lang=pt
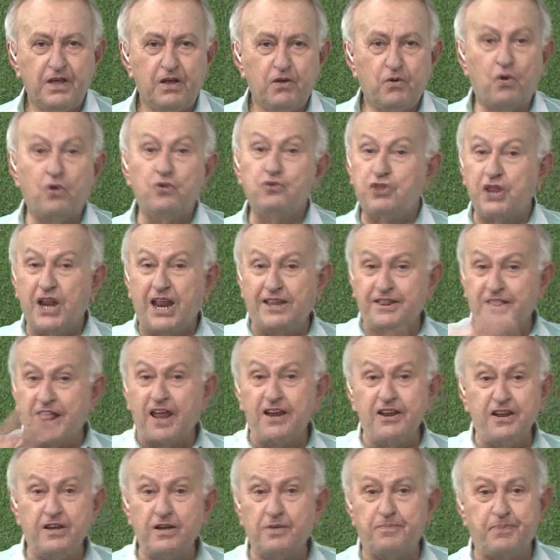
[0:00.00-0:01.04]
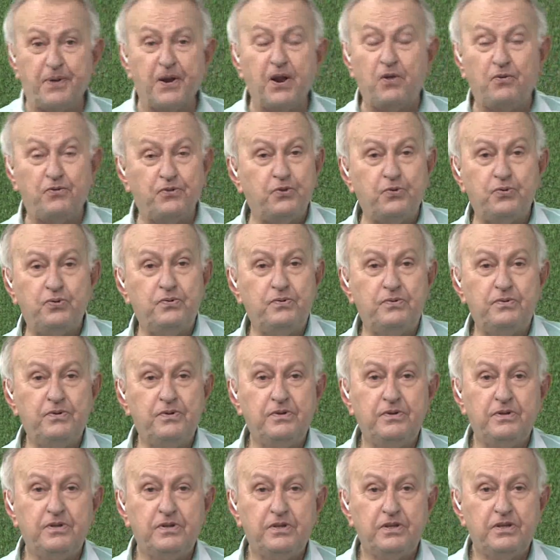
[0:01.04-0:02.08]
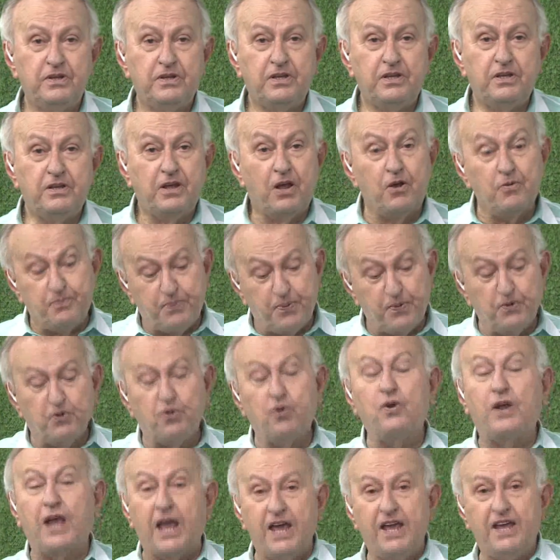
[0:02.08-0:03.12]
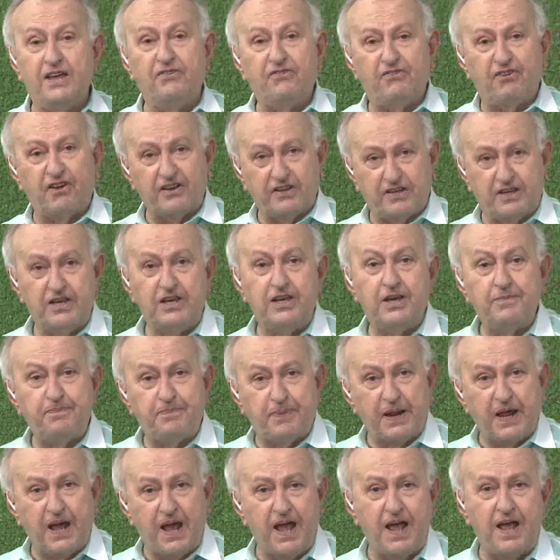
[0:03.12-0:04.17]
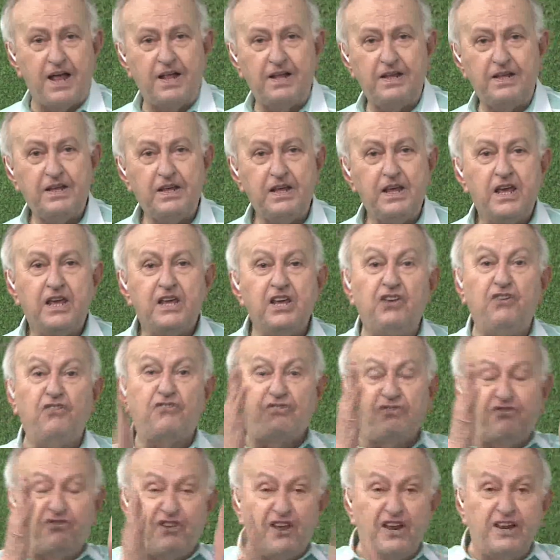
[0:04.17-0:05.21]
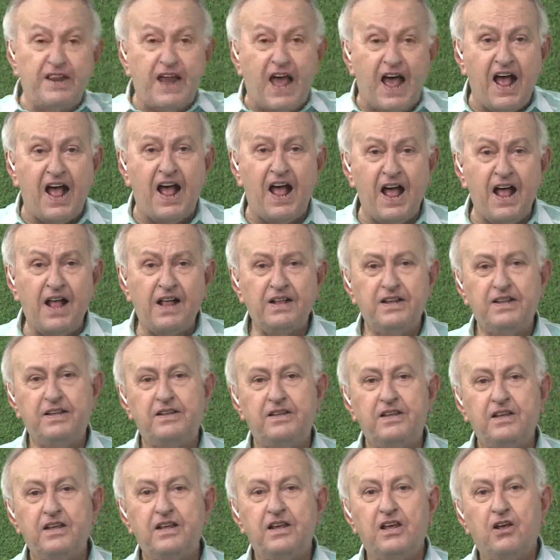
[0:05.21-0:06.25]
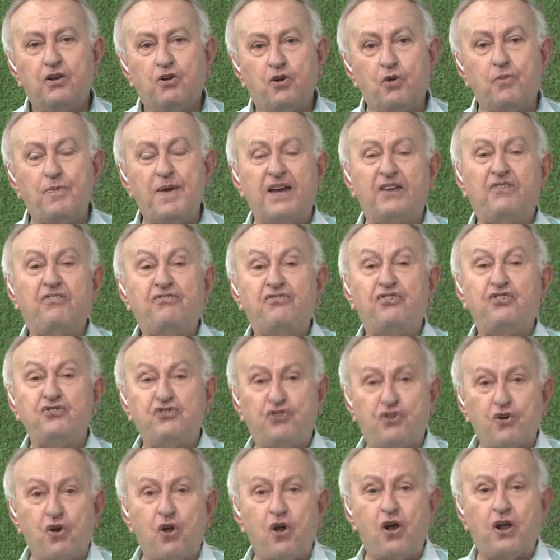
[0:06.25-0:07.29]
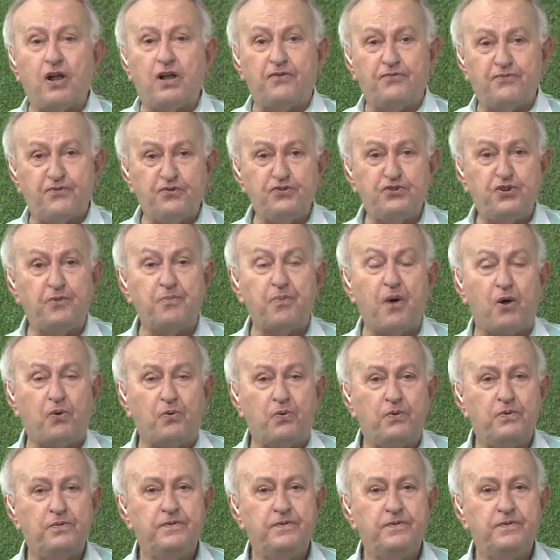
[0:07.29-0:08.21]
Contrataria, pronto. É um português aqui para ensinar como é que se joga futebol.